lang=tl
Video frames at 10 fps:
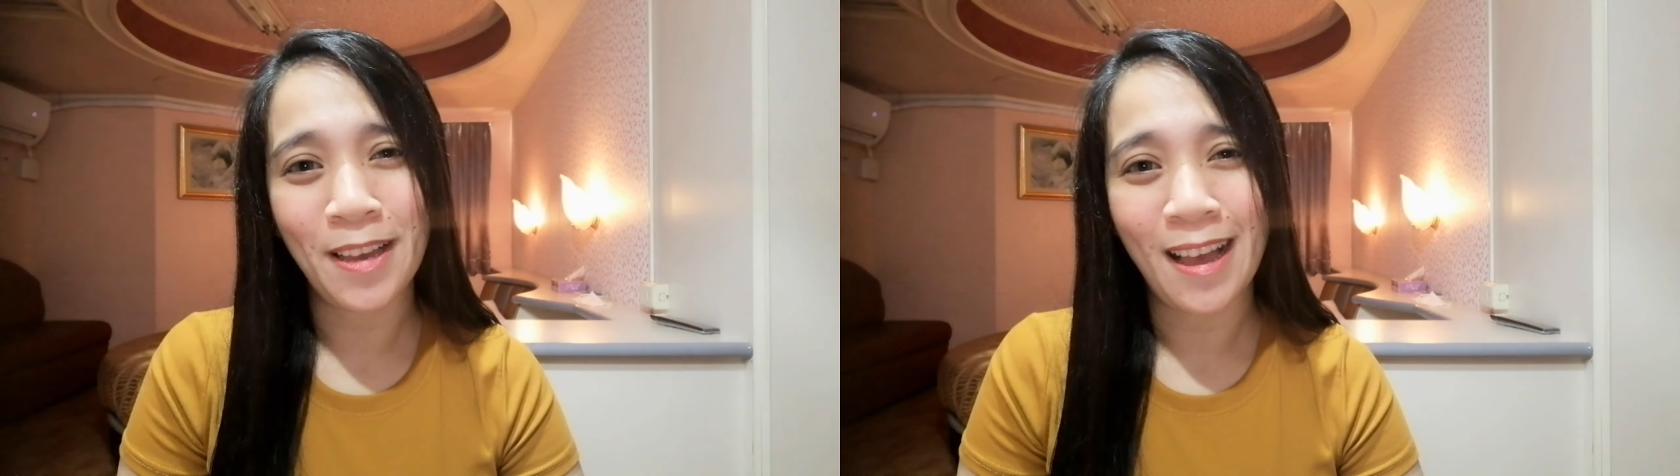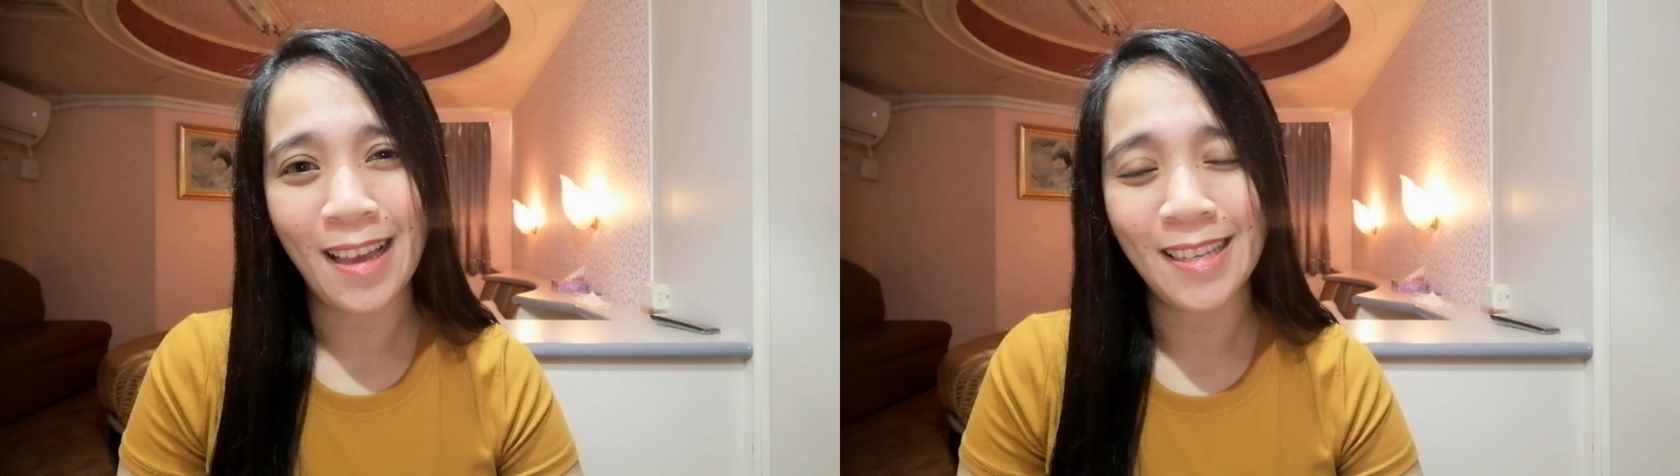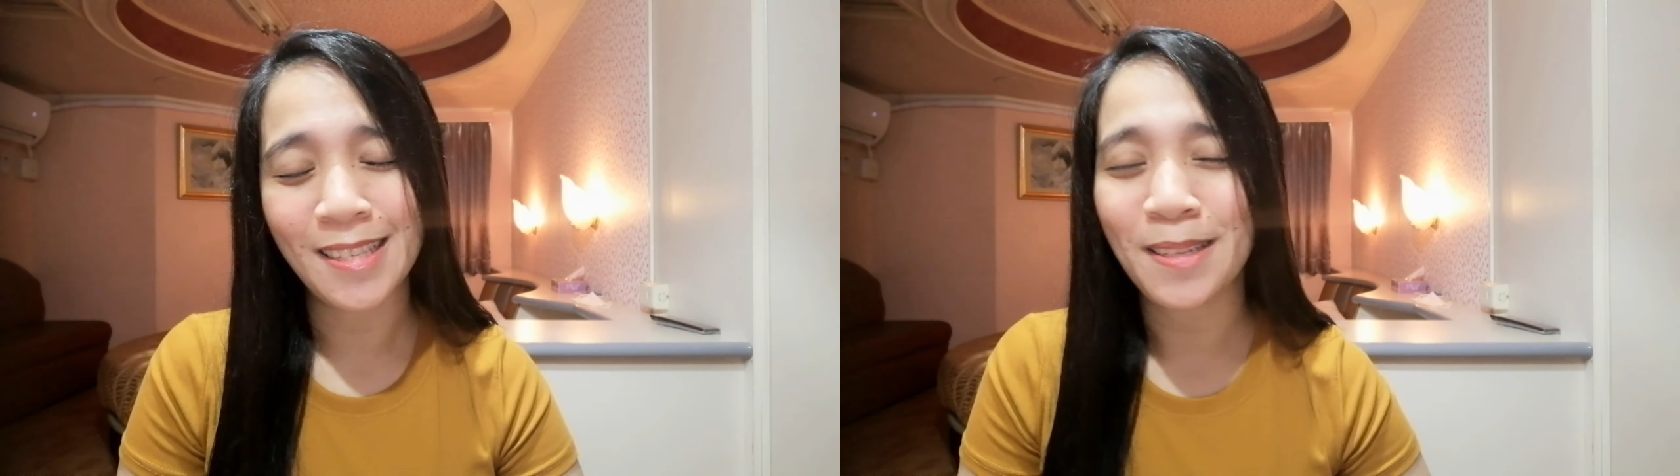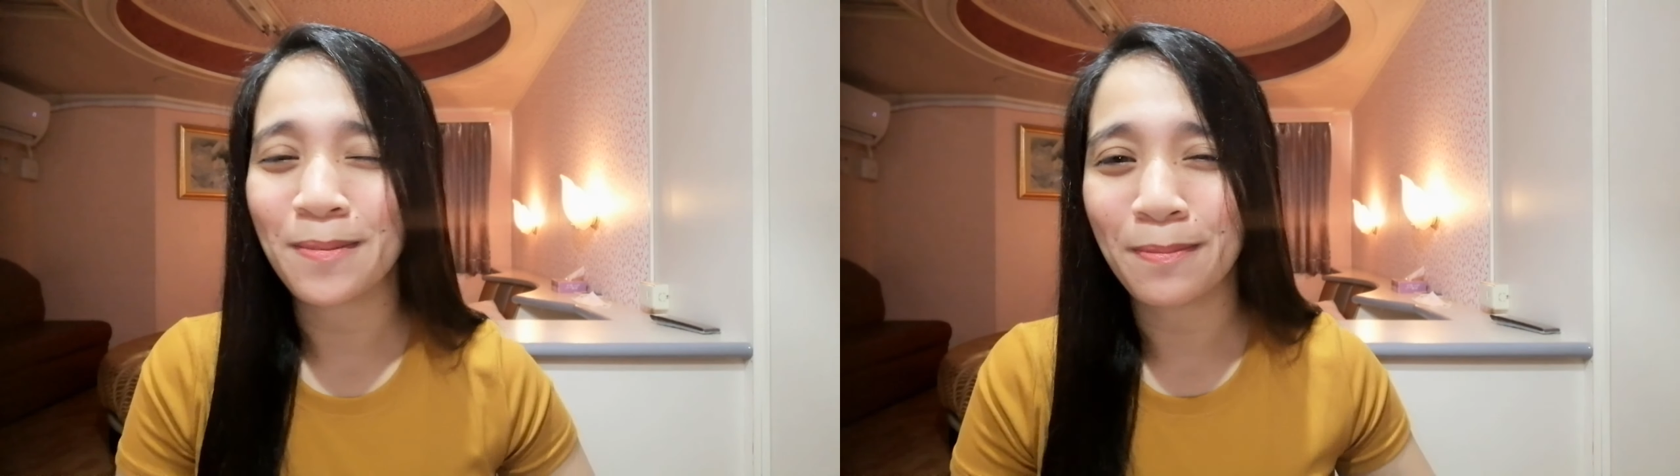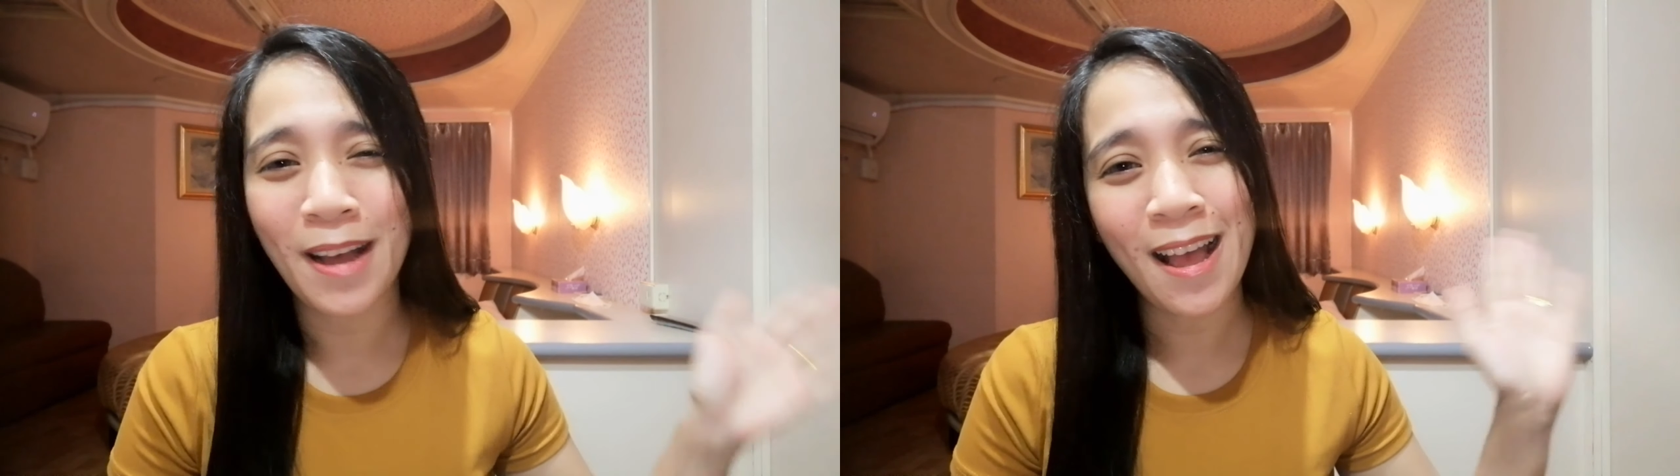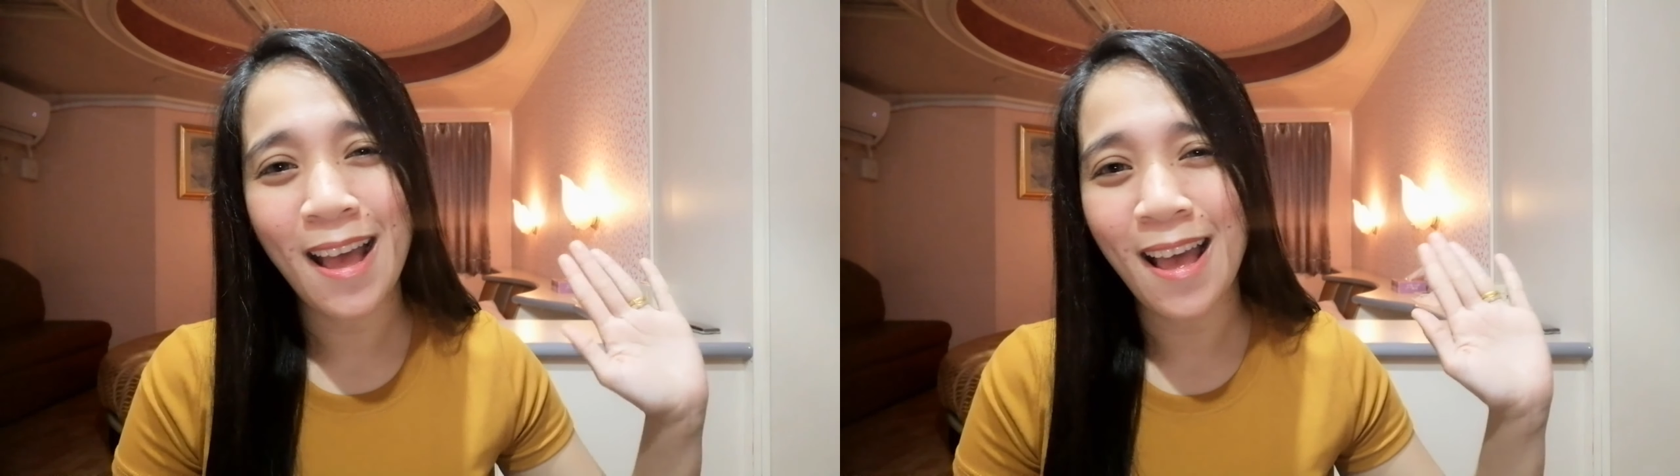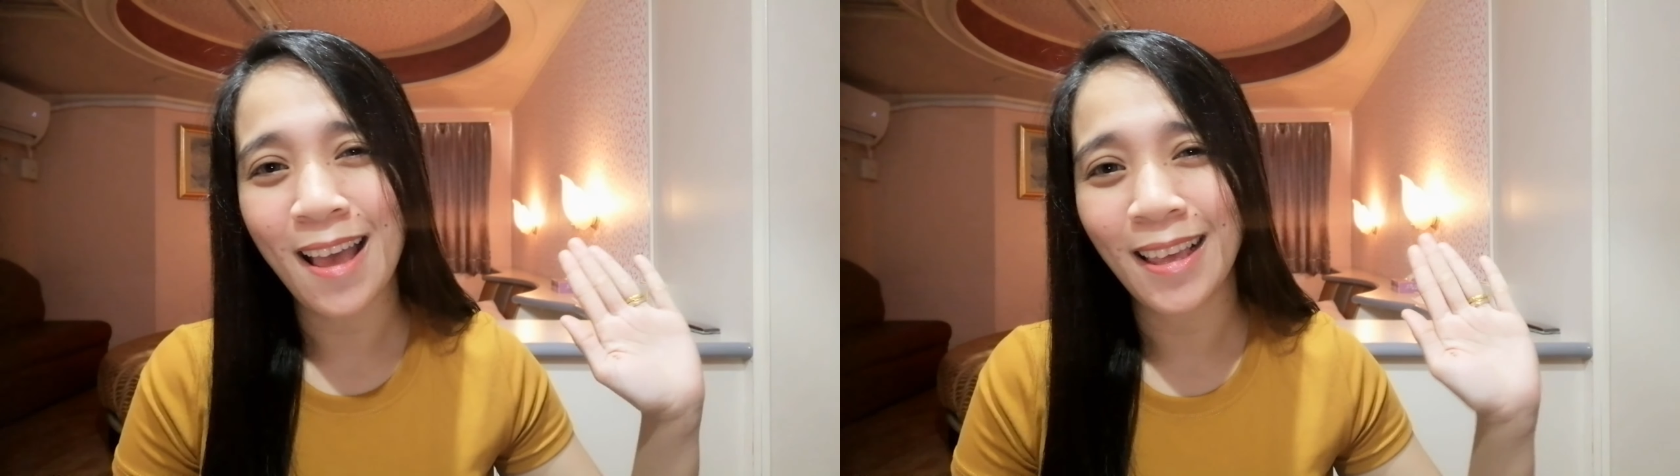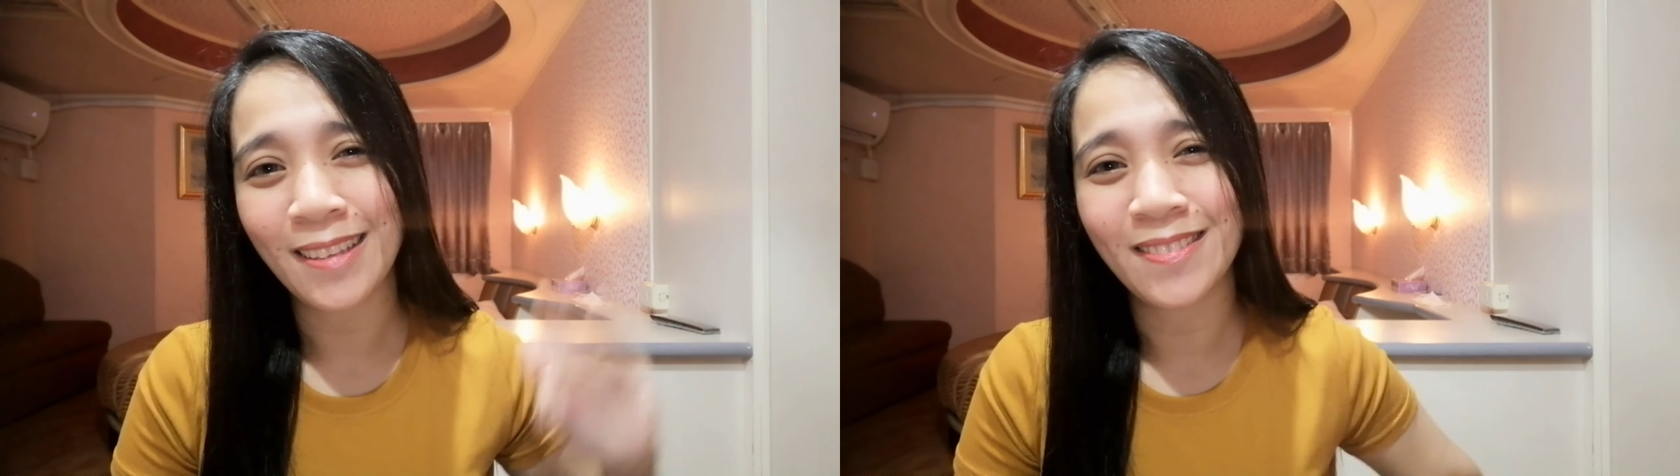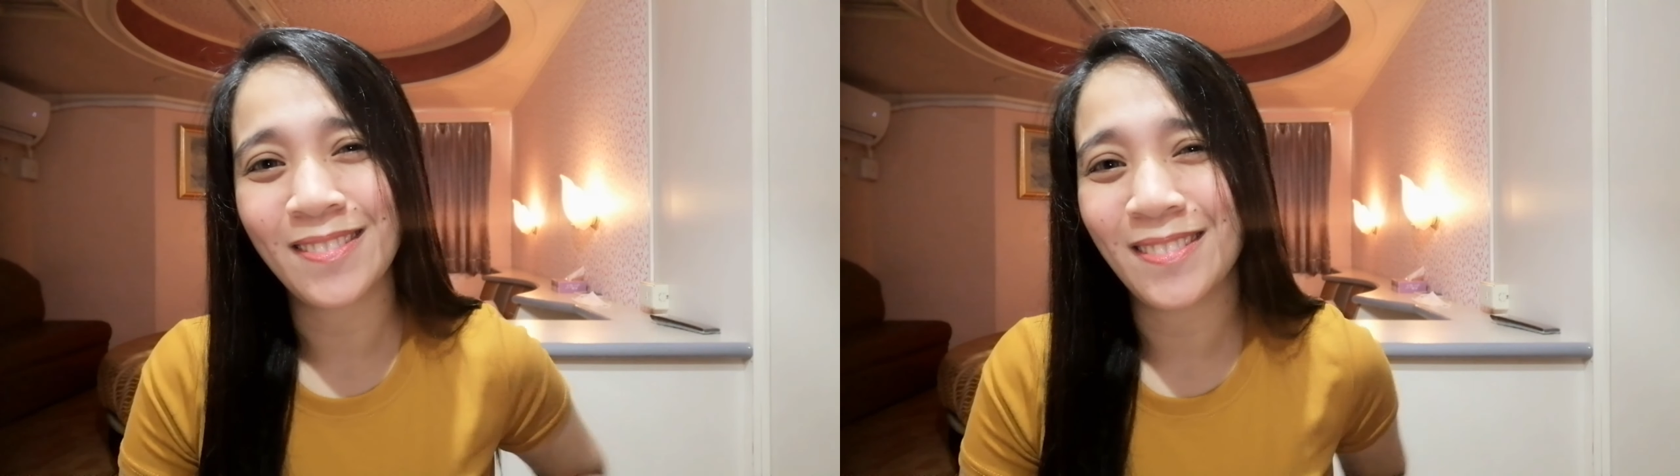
guys, bye!